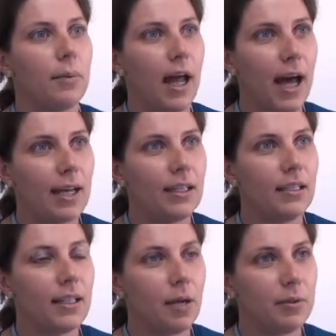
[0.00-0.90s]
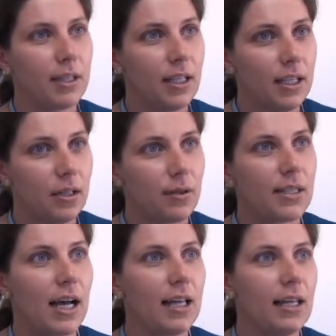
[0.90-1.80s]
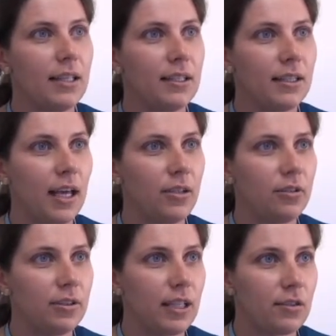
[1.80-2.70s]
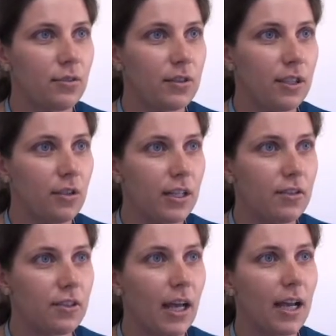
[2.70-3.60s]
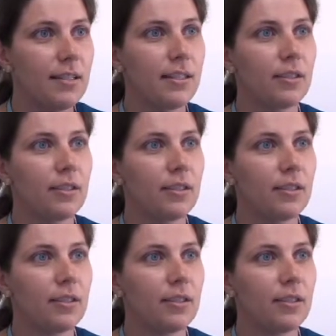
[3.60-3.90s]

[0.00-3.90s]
para a área de intérprete de línguas, além de técnico de assuntos educacionais,